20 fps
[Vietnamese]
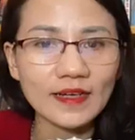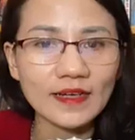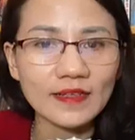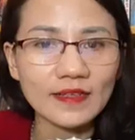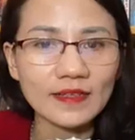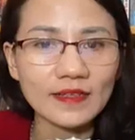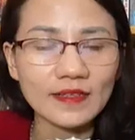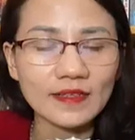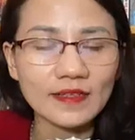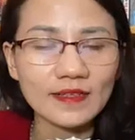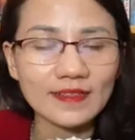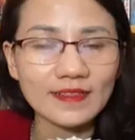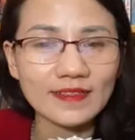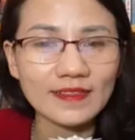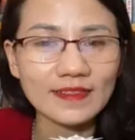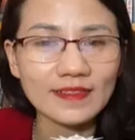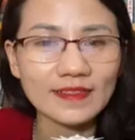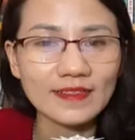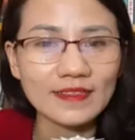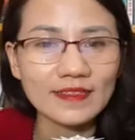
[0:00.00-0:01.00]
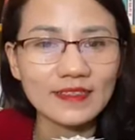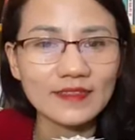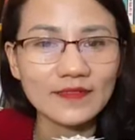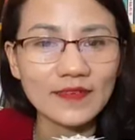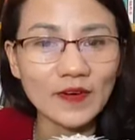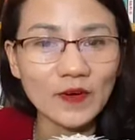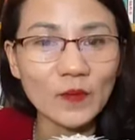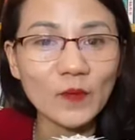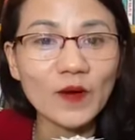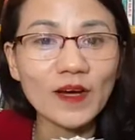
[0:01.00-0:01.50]
và hằng à,
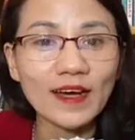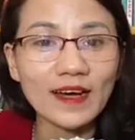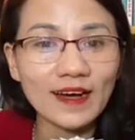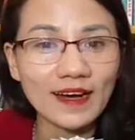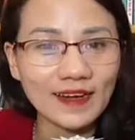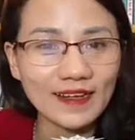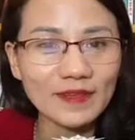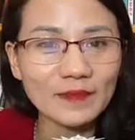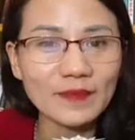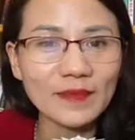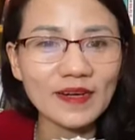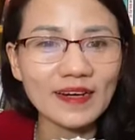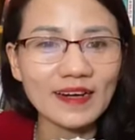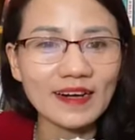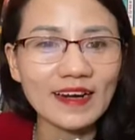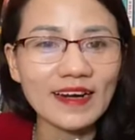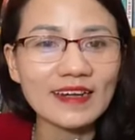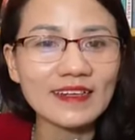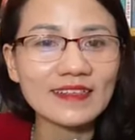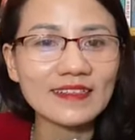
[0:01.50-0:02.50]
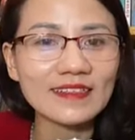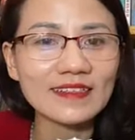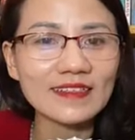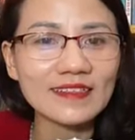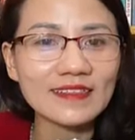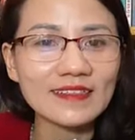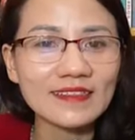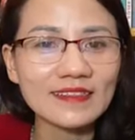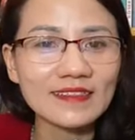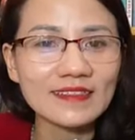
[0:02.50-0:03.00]
và có một cái cách mà hằng đang
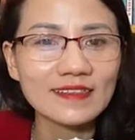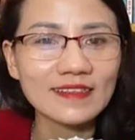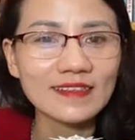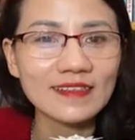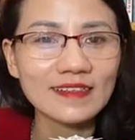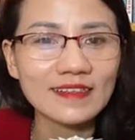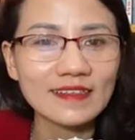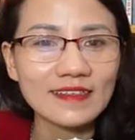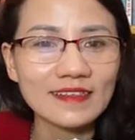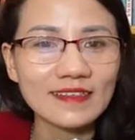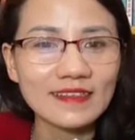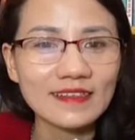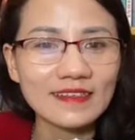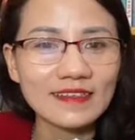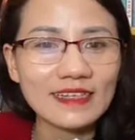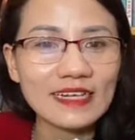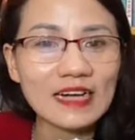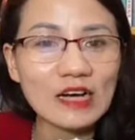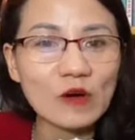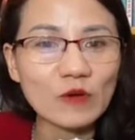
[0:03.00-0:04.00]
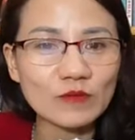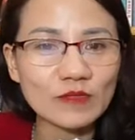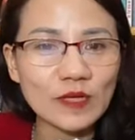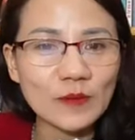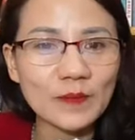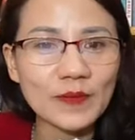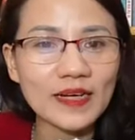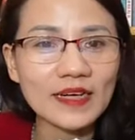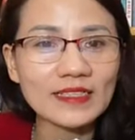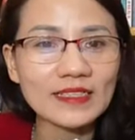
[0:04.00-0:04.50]
à, à, đang học
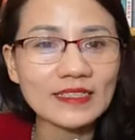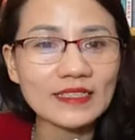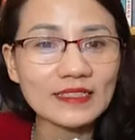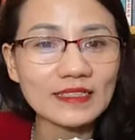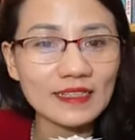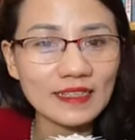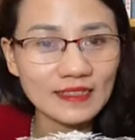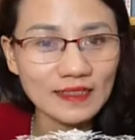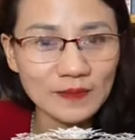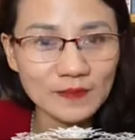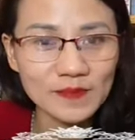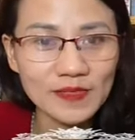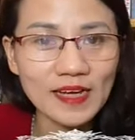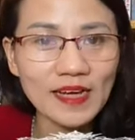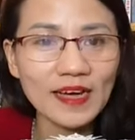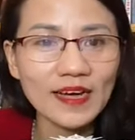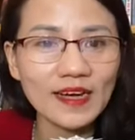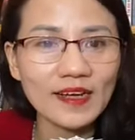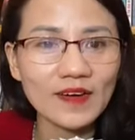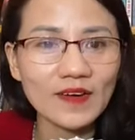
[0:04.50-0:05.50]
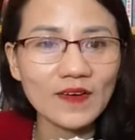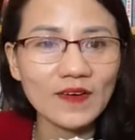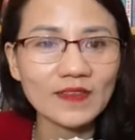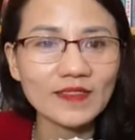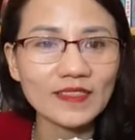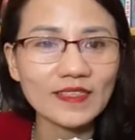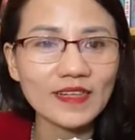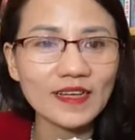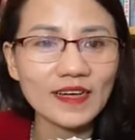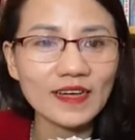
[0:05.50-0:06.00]
tập đang đang tham gia
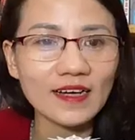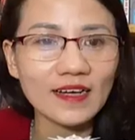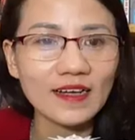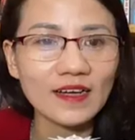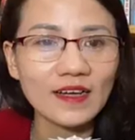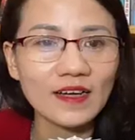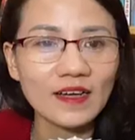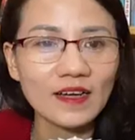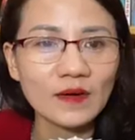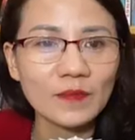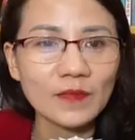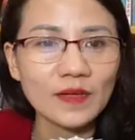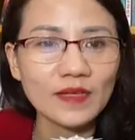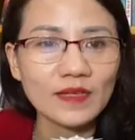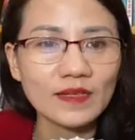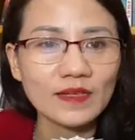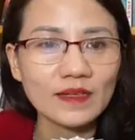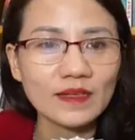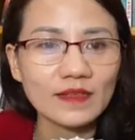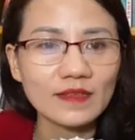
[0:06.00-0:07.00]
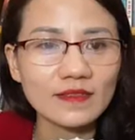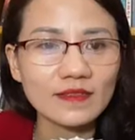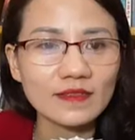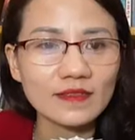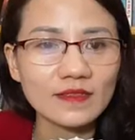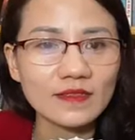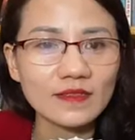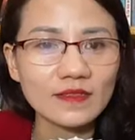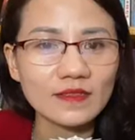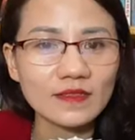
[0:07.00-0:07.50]
đó chính là mình ờ,
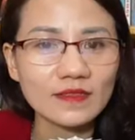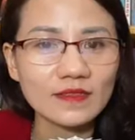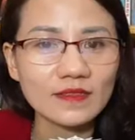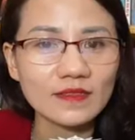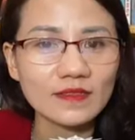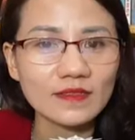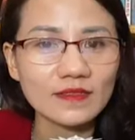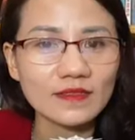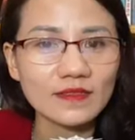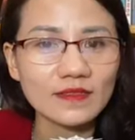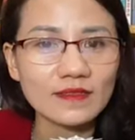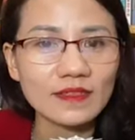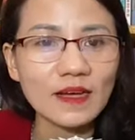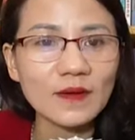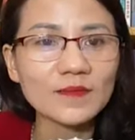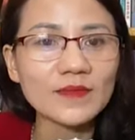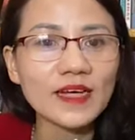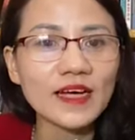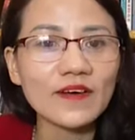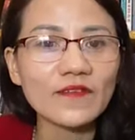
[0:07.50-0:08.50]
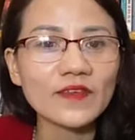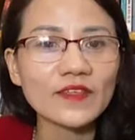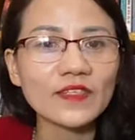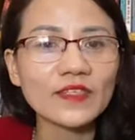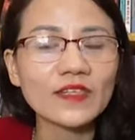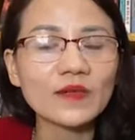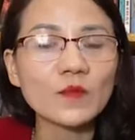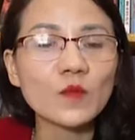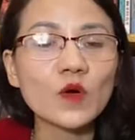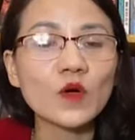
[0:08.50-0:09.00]
tham gia
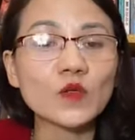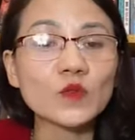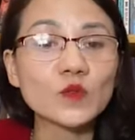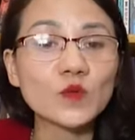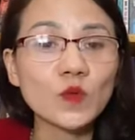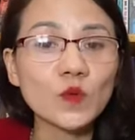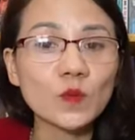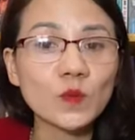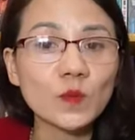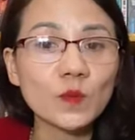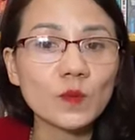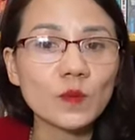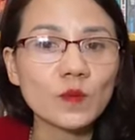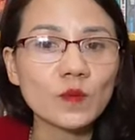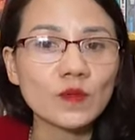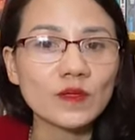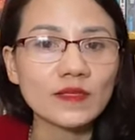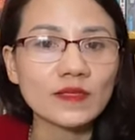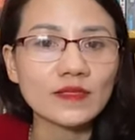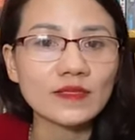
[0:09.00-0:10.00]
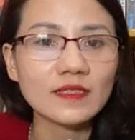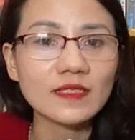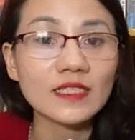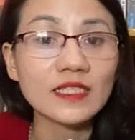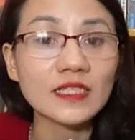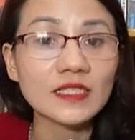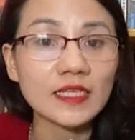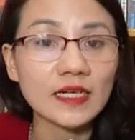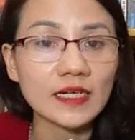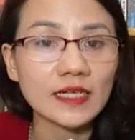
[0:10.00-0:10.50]
vào những cái buổi zoom của
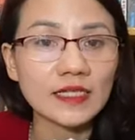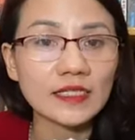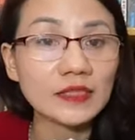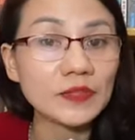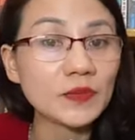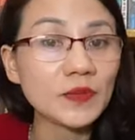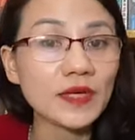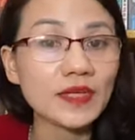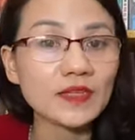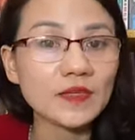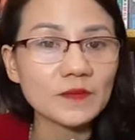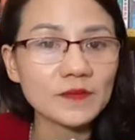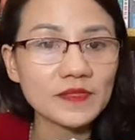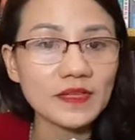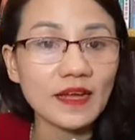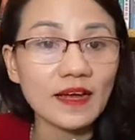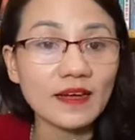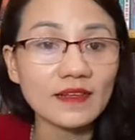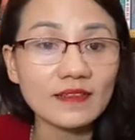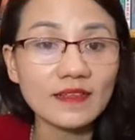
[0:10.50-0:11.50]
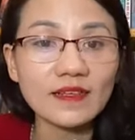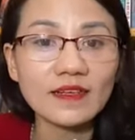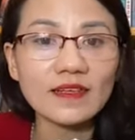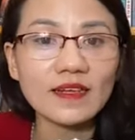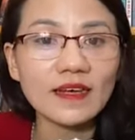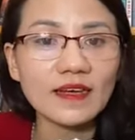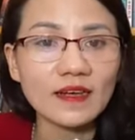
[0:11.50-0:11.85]
những người thầy trí tuệ tâm sáng